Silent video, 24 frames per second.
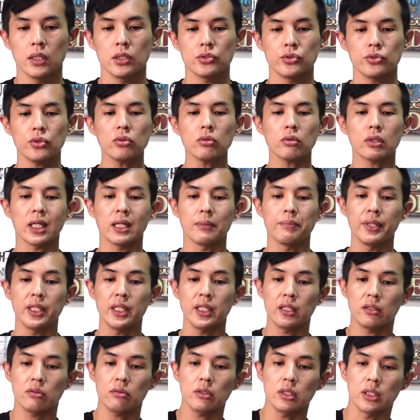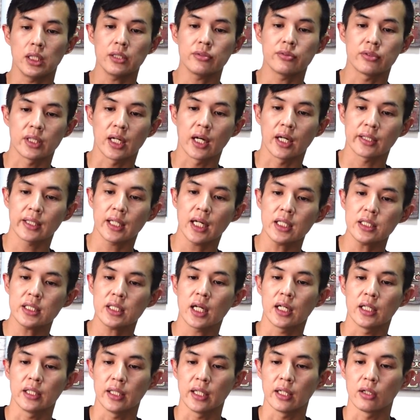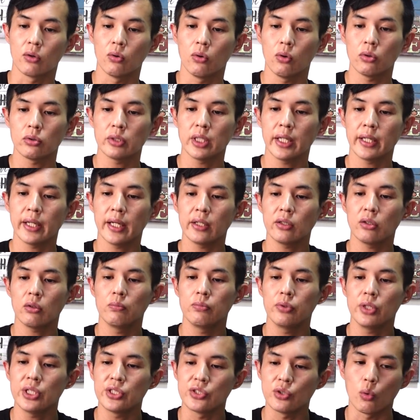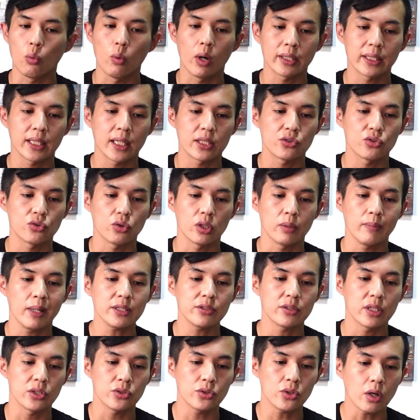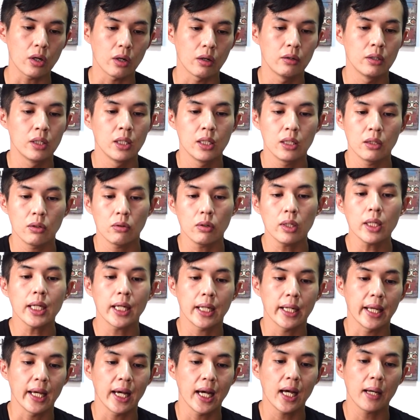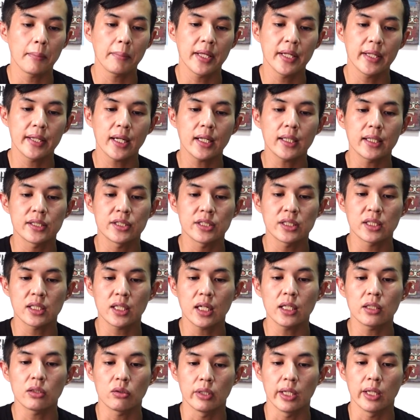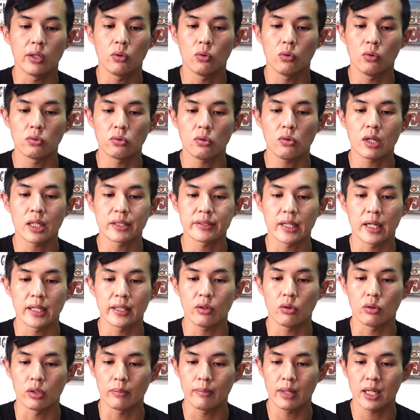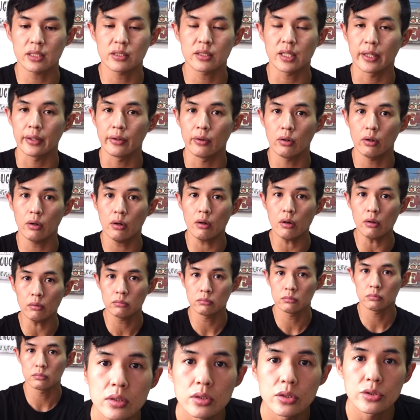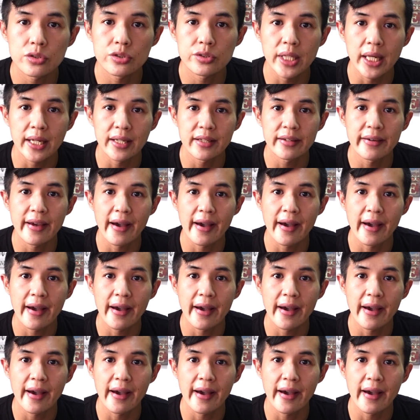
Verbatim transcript: ちょっとね、見にくいですが、確かにね、ゴールデンゲートブリッジを渡っておりますでしょう。これがね、アメリカでしっかりとね、報道がされておりましたよ。素敵